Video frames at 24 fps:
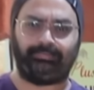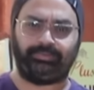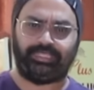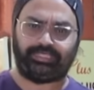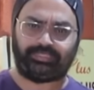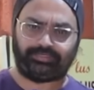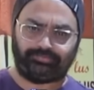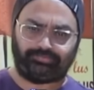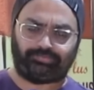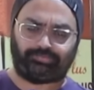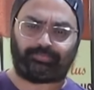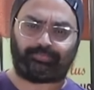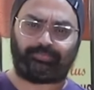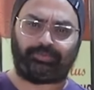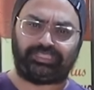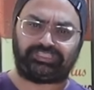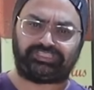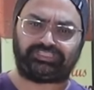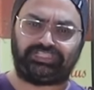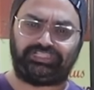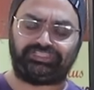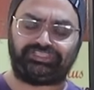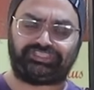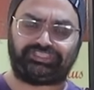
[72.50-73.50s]
हम एक
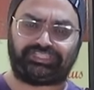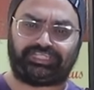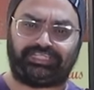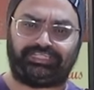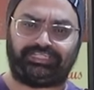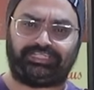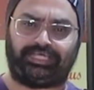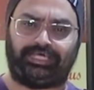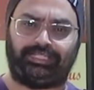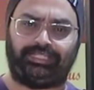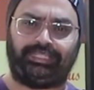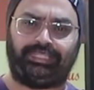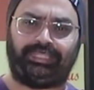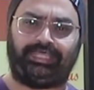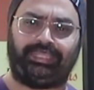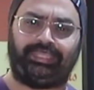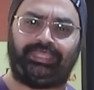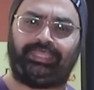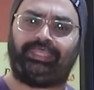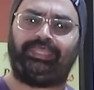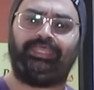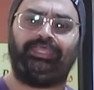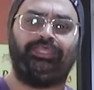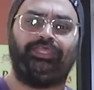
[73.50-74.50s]
स्पेशल चिकन खाने
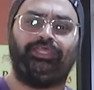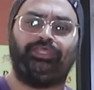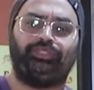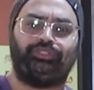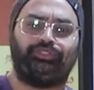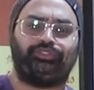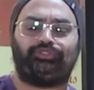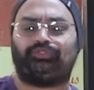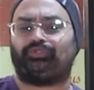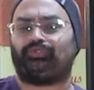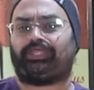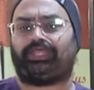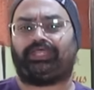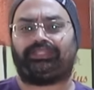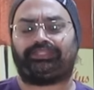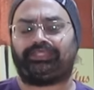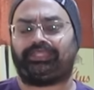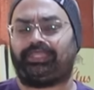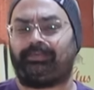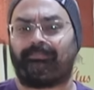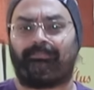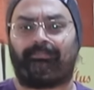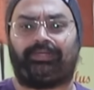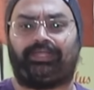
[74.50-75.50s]
आए हैं जो
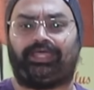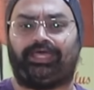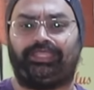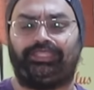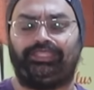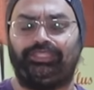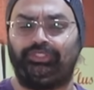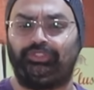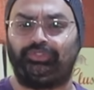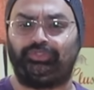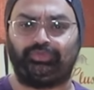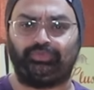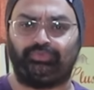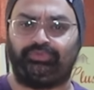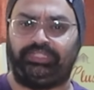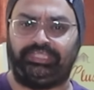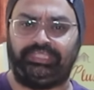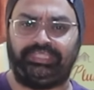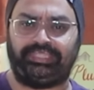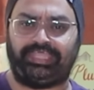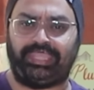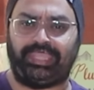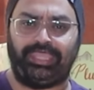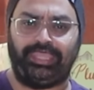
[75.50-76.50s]
कहते हैं बड़ा ही
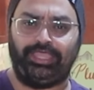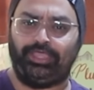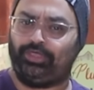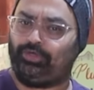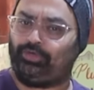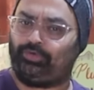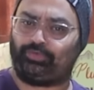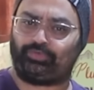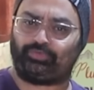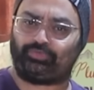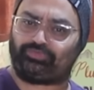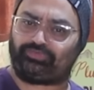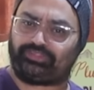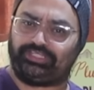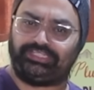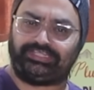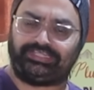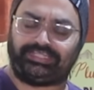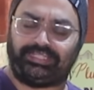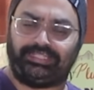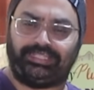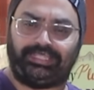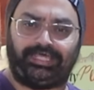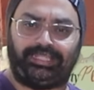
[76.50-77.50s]
यूनिक है और उसकी
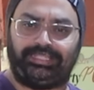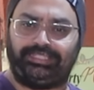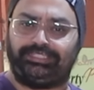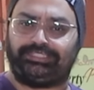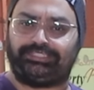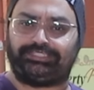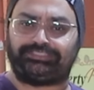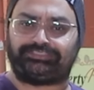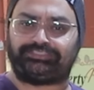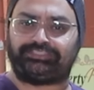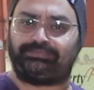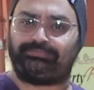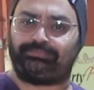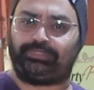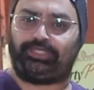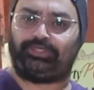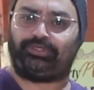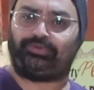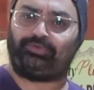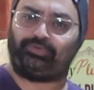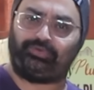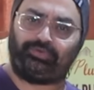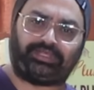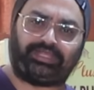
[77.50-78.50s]
तैयारी किचन
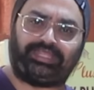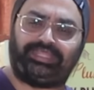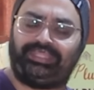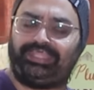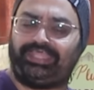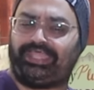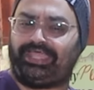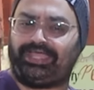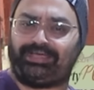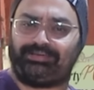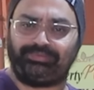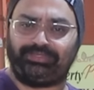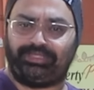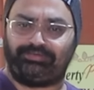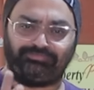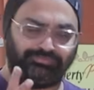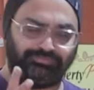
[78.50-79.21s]
में हो रही है अभी